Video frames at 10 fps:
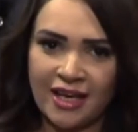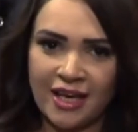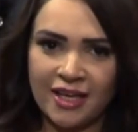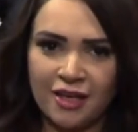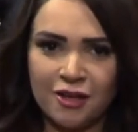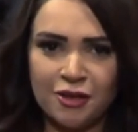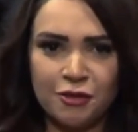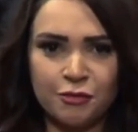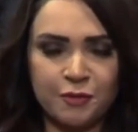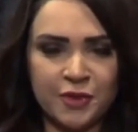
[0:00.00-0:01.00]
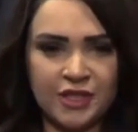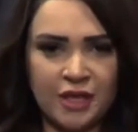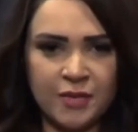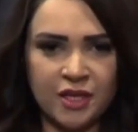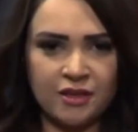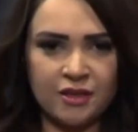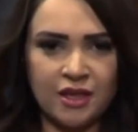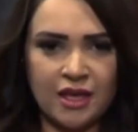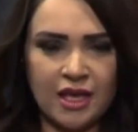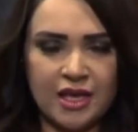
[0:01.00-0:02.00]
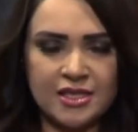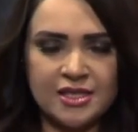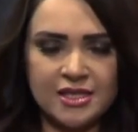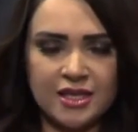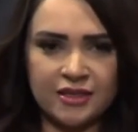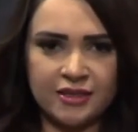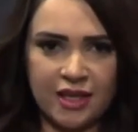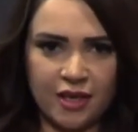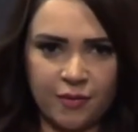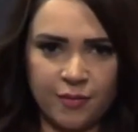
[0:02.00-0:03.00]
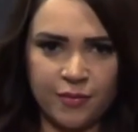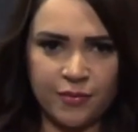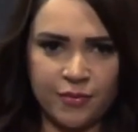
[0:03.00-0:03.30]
الجاية في برنامج السرداب